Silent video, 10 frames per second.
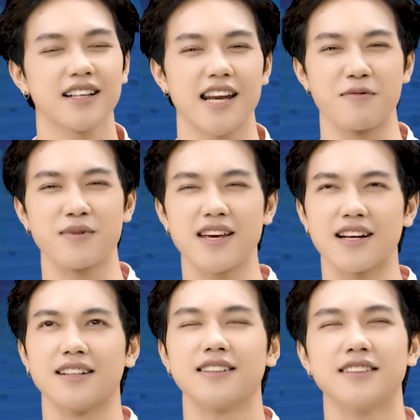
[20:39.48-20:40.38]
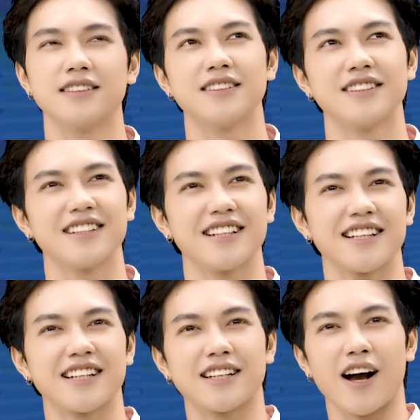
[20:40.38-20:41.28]
Để em nghĩ.
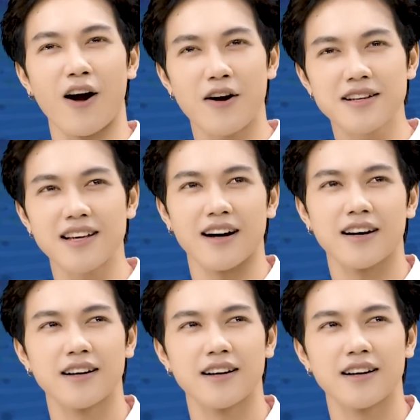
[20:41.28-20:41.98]
Khó nhỉ?